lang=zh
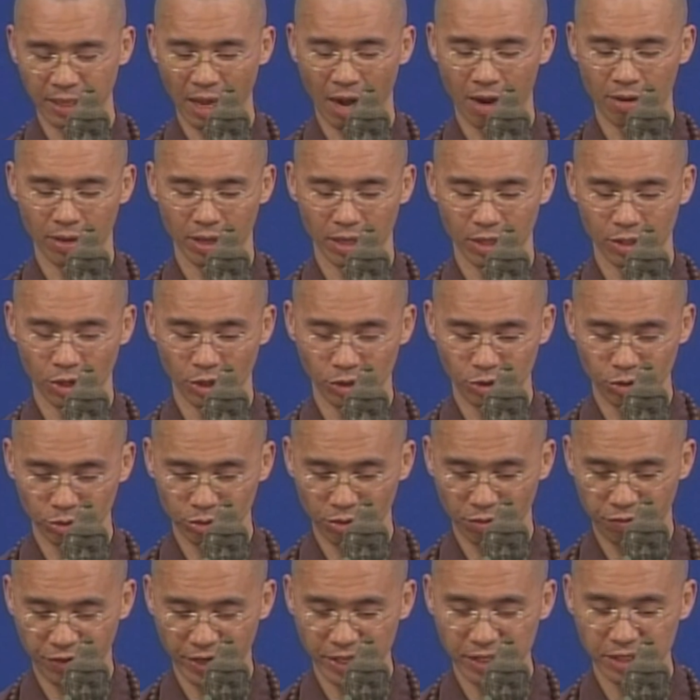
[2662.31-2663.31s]
提到了，
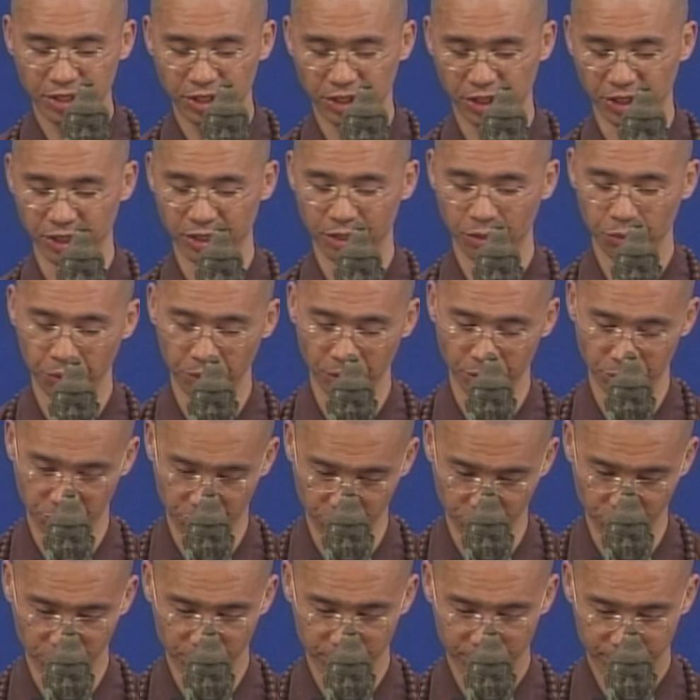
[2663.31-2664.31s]
也就是分歧的
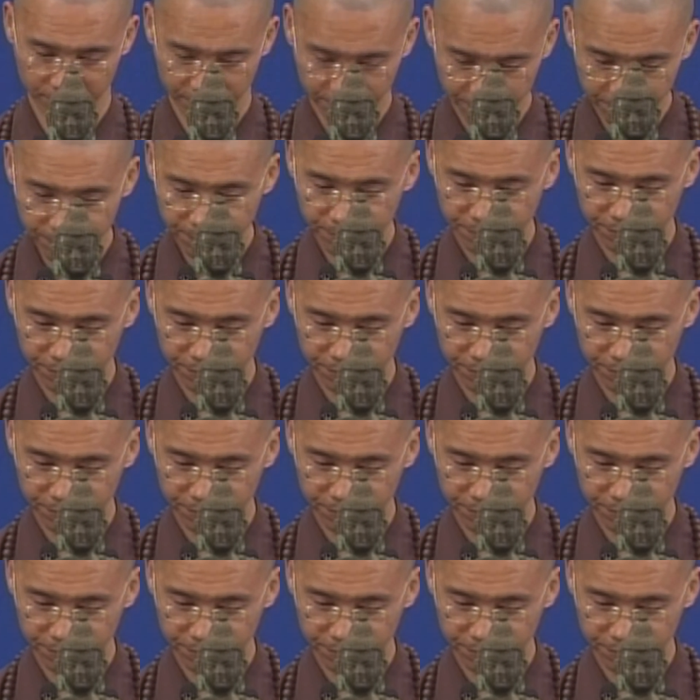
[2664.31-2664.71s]
略数。